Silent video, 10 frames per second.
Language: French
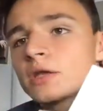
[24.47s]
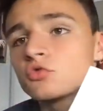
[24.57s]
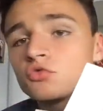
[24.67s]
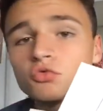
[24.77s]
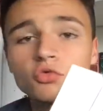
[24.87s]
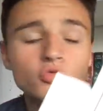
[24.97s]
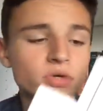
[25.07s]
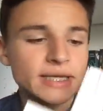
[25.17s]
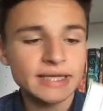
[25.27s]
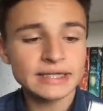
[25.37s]
lectures,
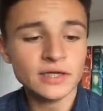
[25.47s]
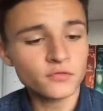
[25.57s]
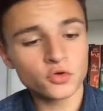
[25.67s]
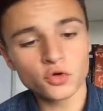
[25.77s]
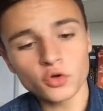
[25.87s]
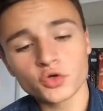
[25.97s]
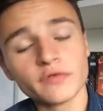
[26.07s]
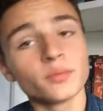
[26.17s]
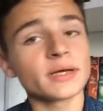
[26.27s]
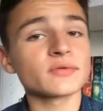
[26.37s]
donc les quatre livres que je
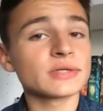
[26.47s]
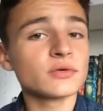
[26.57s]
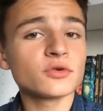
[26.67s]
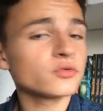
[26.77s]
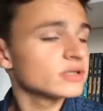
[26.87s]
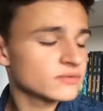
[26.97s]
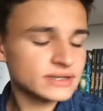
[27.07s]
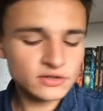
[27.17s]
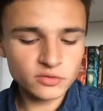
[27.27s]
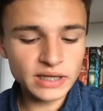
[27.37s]
vais vous présenter aujourd'hui dans
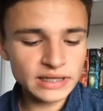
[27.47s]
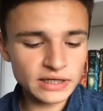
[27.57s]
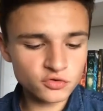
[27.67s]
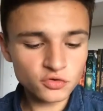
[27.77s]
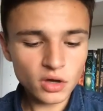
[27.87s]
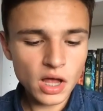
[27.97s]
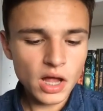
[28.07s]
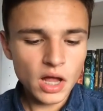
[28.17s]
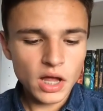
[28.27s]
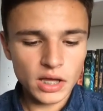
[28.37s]
cette update lecture.
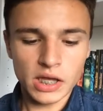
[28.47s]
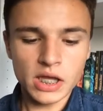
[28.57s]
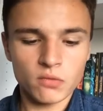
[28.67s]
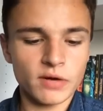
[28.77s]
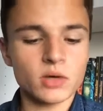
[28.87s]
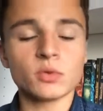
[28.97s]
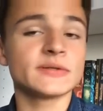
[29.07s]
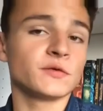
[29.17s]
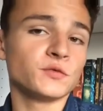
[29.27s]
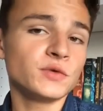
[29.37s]
Et on va
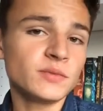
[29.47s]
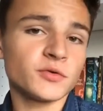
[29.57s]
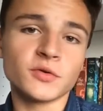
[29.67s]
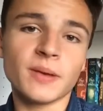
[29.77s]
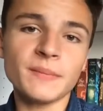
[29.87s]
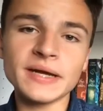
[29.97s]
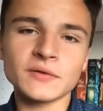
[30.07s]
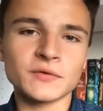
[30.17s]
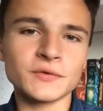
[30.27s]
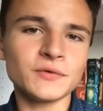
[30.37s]
commencer tout de suite pour ne pas
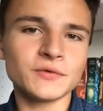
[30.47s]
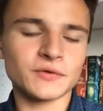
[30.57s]
perdre trop de